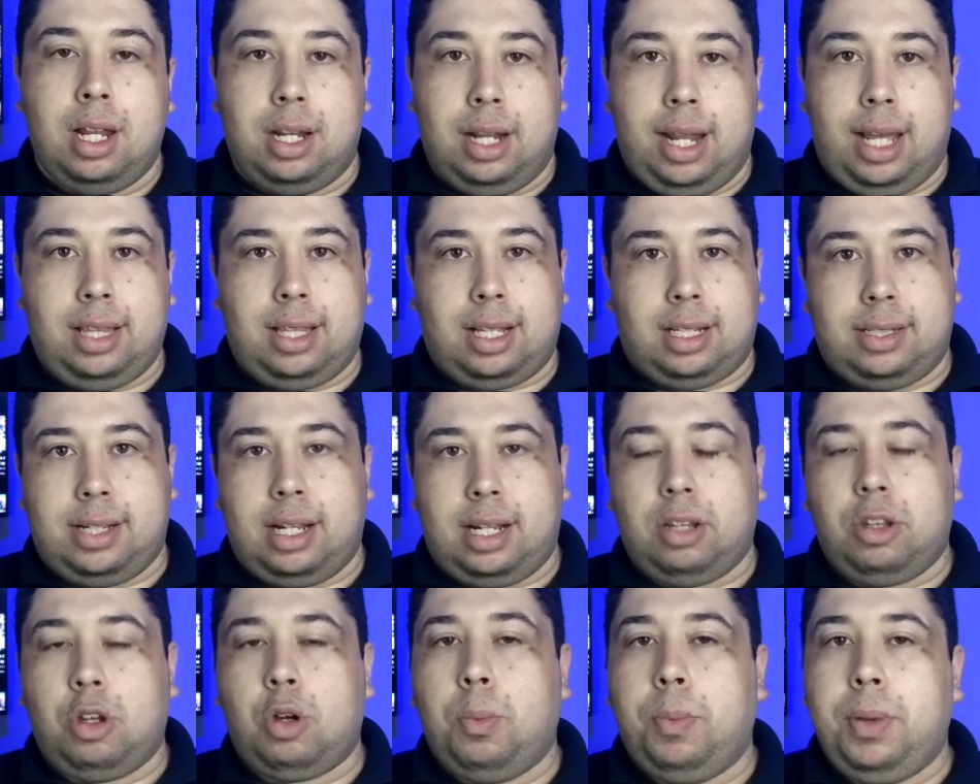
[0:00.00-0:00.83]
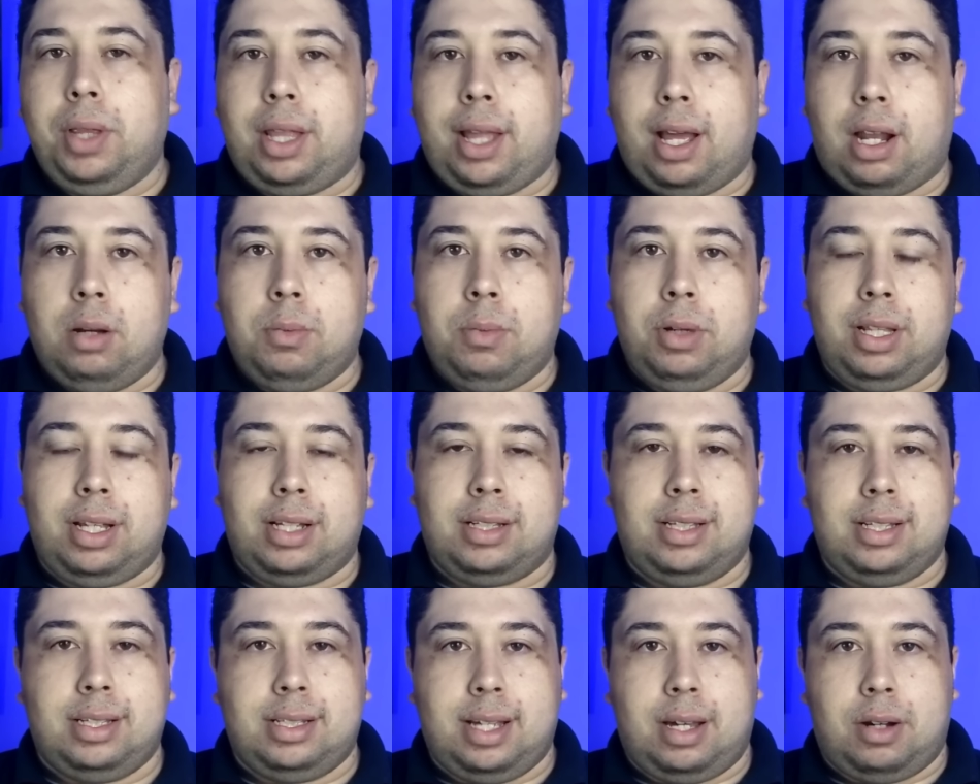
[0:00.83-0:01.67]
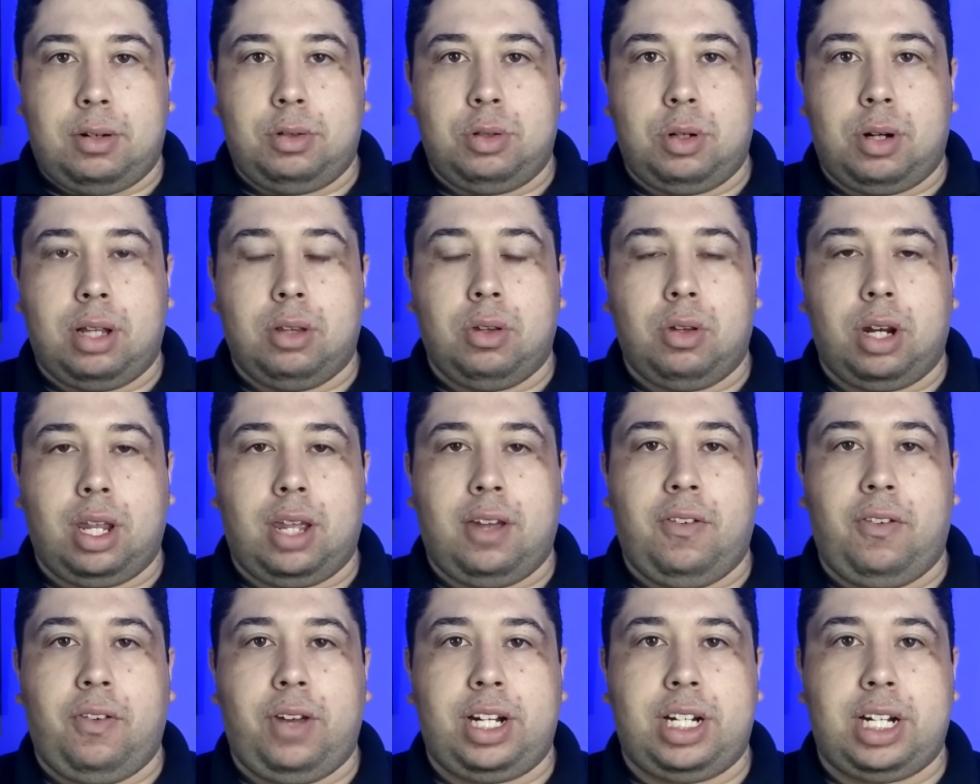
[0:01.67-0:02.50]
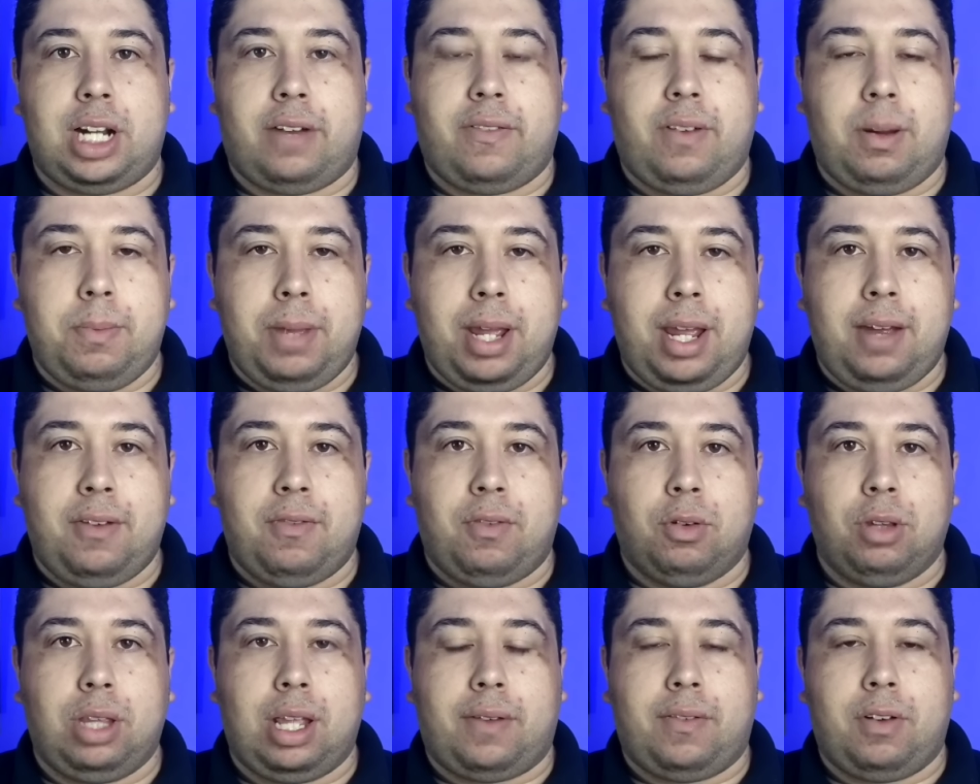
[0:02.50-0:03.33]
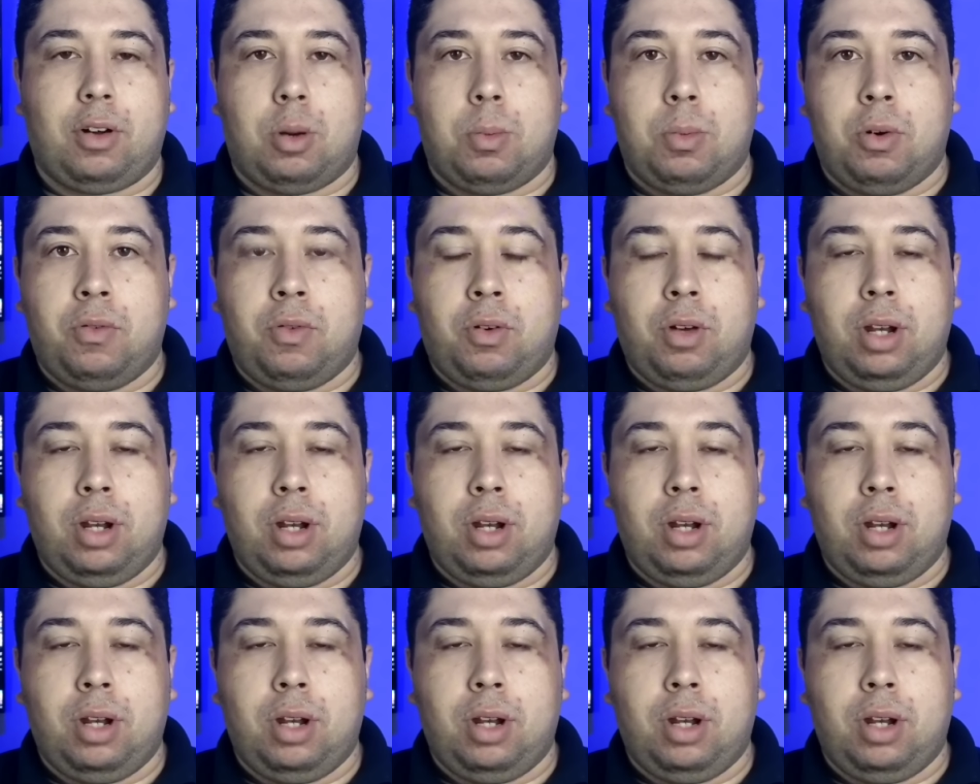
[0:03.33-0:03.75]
Né? Tá certo que o Bitelo muitas vezes era um jogador que fechava bem e voltava como